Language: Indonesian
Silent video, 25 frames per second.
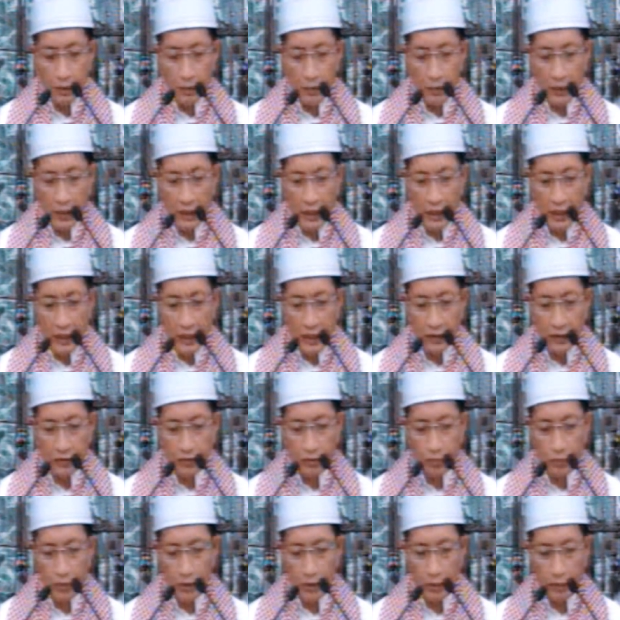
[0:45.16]
Marilah
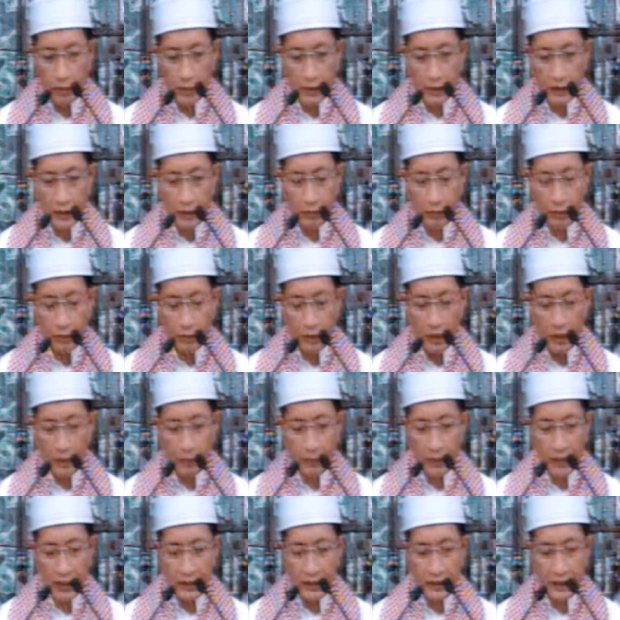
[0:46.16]
sebelum kita memulai
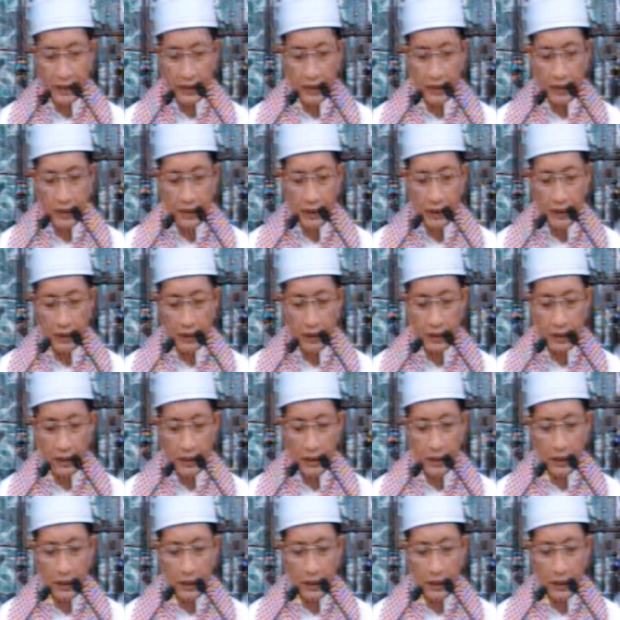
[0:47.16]
pengajian ini